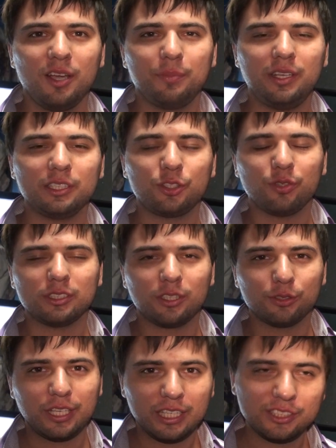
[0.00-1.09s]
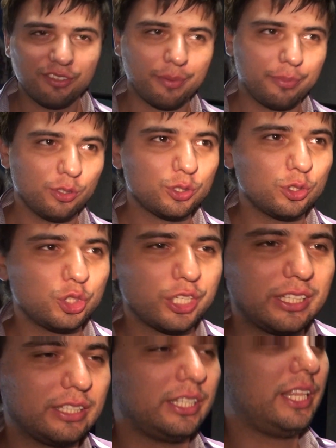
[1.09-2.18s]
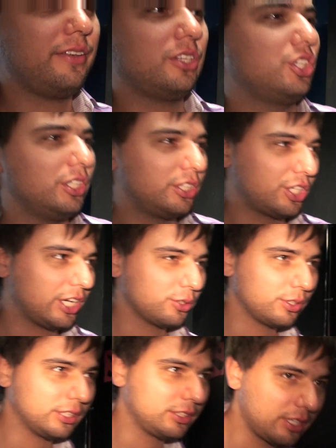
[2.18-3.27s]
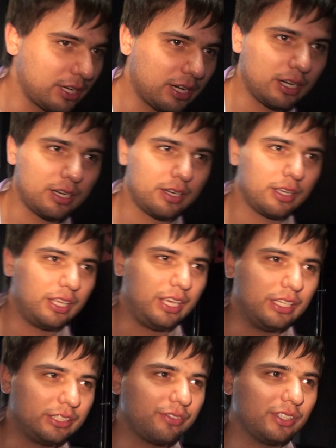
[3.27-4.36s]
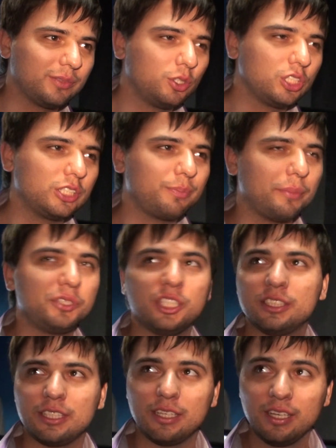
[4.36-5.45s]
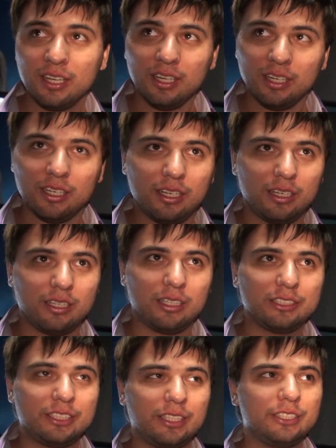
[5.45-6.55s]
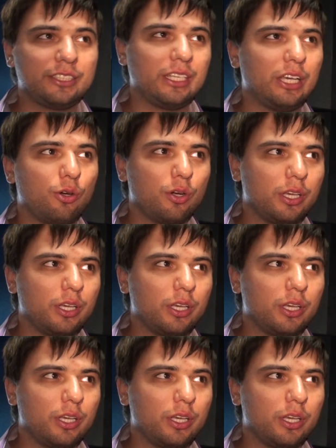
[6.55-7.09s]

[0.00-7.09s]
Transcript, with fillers: Приветствую вас, друзья. С вами Брюсон Джигарь Андреевич. И сейчас у нас а, есть возможность пообщаться а, с Аристео.